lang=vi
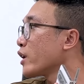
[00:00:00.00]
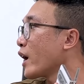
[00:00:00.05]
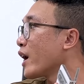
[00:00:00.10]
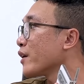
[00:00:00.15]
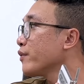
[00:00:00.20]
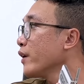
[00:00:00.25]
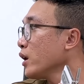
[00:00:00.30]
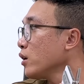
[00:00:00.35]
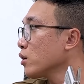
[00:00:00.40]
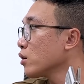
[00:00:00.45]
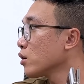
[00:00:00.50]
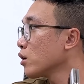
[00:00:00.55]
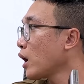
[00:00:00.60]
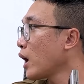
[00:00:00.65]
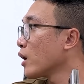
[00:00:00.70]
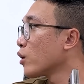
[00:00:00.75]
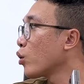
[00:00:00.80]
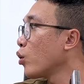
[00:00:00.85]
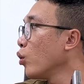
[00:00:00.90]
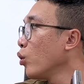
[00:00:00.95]
rẻ phết
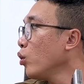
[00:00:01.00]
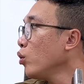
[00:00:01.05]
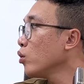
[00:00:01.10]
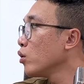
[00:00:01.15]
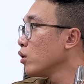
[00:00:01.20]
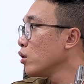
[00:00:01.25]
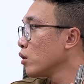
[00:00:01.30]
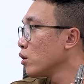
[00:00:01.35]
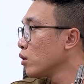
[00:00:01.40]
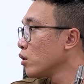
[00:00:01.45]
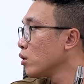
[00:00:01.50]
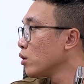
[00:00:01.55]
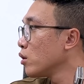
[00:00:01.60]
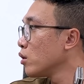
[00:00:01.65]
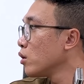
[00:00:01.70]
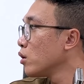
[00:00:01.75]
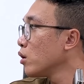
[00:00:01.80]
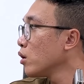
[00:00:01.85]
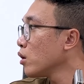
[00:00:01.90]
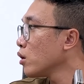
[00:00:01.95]
hàng cũ 19 triệu